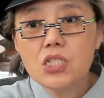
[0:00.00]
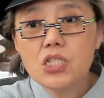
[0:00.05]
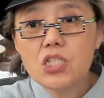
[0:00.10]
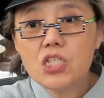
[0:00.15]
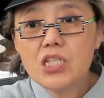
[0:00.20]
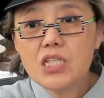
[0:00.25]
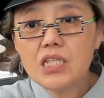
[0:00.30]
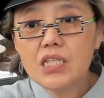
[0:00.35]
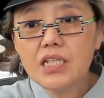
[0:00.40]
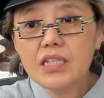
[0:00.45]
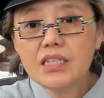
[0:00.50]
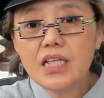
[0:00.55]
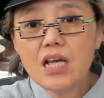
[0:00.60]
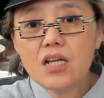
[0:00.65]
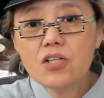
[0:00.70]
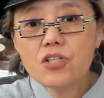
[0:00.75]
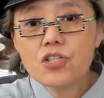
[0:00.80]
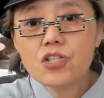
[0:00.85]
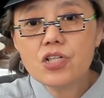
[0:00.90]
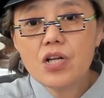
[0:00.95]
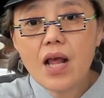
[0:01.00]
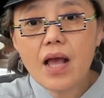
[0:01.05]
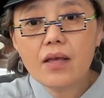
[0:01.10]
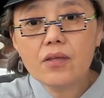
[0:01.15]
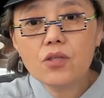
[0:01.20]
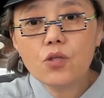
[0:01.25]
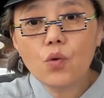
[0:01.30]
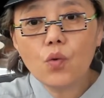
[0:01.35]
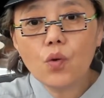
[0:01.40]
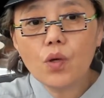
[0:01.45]
记得当时
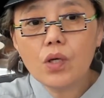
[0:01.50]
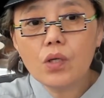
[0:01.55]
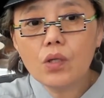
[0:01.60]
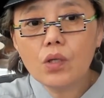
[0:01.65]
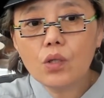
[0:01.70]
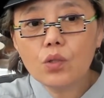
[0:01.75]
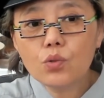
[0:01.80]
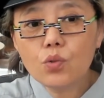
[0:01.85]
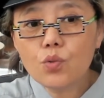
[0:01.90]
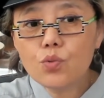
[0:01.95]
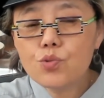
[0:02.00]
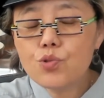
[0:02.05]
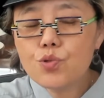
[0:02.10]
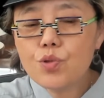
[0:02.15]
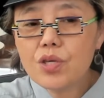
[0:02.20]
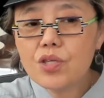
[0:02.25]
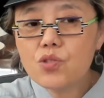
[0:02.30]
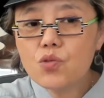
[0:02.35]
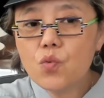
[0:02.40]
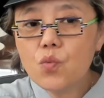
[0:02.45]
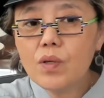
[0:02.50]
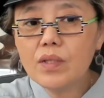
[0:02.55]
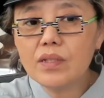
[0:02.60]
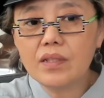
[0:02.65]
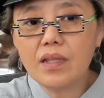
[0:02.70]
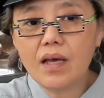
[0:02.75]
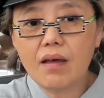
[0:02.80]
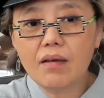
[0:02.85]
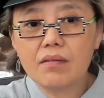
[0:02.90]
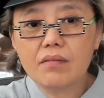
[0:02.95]
啊，有个同学就
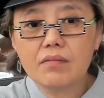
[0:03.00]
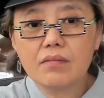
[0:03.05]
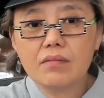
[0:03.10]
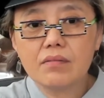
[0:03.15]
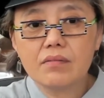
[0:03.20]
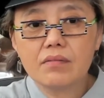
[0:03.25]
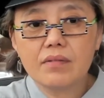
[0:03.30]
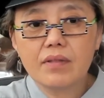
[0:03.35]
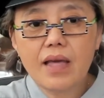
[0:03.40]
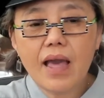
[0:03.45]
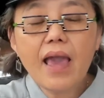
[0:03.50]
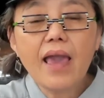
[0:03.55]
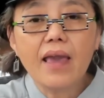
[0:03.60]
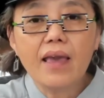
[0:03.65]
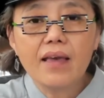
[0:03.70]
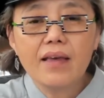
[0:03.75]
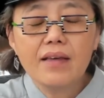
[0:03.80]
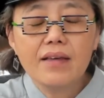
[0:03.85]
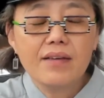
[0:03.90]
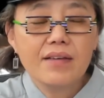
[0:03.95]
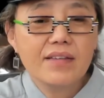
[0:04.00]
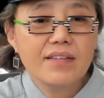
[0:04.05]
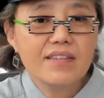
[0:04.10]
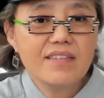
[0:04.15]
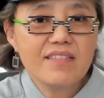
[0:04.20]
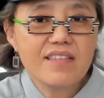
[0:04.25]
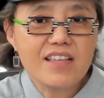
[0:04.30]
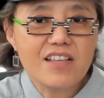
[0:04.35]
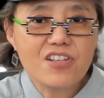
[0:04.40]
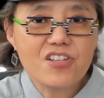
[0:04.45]
问他：“哎，
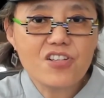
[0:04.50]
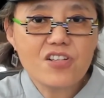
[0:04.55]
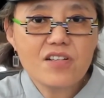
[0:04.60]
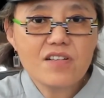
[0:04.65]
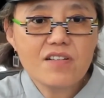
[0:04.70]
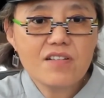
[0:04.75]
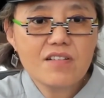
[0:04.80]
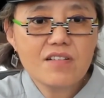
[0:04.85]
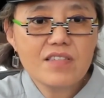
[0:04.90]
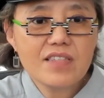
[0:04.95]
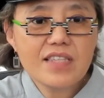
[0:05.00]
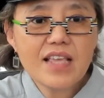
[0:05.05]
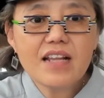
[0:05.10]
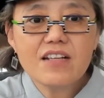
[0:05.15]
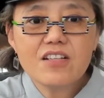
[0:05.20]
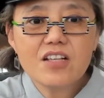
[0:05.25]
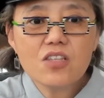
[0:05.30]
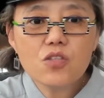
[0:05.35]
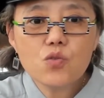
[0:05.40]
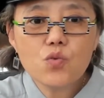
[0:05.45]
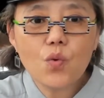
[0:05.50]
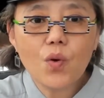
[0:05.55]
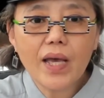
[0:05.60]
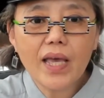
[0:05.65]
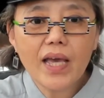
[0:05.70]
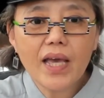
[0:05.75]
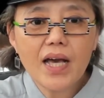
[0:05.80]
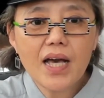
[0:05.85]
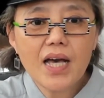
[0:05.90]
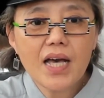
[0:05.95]
你是赞成
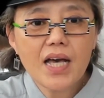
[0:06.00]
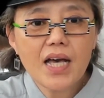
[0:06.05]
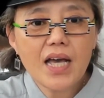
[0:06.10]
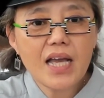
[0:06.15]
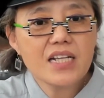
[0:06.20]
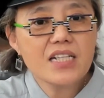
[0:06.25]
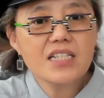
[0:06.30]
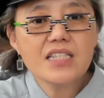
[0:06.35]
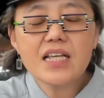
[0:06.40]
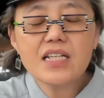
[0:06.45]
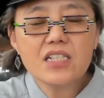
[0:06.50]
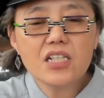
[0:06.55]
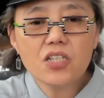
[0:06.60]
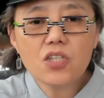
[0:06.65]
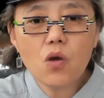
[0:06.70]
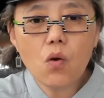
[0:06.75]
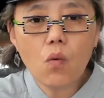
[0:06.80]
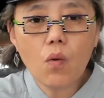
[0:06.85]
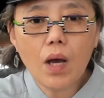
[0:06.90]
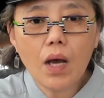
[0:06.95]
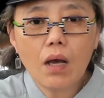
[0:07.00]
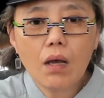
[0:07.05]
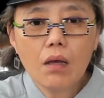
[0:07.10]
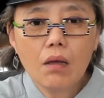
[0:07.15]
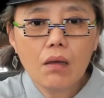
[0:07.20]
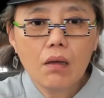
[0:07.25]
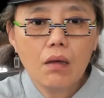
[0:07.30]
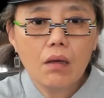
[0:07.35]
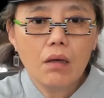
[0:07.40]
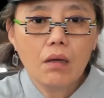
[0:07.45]
左呀，还是赞成右
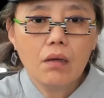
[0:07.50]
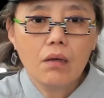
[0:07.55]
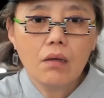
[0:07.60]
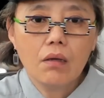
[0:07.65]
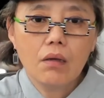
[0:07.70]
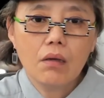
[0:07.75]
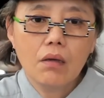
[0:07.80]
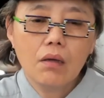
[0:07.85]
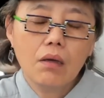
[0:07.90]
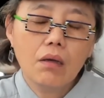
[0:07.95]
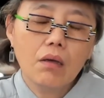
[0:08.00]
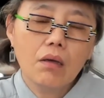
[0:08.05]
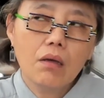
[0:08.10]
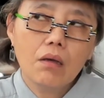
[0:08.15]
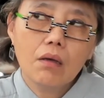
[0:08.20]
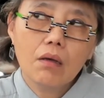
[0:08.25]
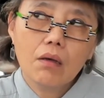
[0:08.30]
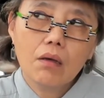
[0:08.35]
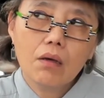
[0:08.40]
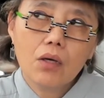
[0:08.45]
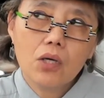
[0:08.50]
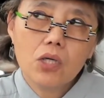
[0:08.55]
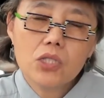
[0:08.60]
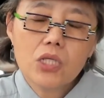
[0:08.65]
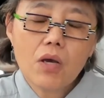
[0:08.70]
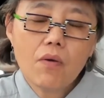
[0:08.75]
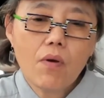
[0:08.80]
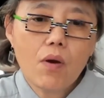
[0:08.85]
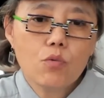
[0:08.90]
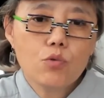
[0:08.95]
啊？”何
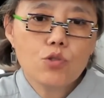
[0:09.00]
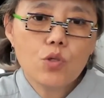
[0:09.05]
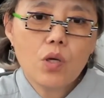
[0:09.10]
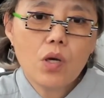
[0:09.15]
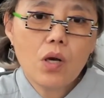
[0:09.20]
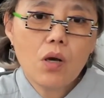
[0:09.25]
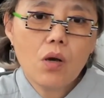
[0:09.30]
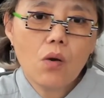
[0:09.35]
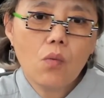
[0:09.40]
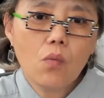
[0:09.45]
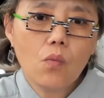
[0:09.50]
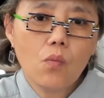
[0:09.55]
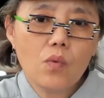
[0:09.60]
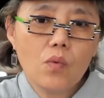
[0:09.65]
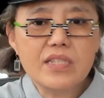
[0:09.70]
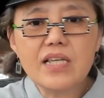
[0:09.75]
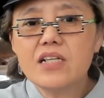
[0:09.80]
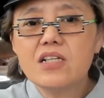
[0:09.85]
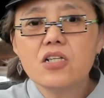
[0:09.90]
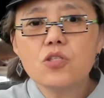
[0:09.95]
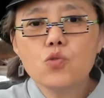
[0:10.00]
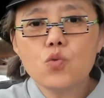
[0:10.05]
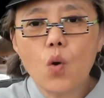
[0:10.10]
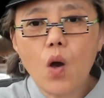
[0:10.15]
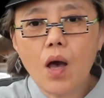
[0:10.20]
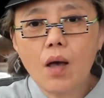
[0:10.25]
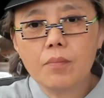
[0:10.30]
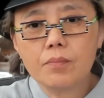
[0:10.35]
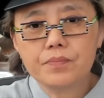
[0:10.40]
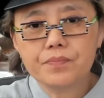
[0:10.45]
兆啊，我说我赞成
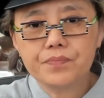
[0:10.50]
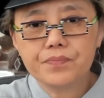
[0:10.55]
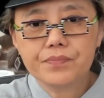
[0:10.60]
左。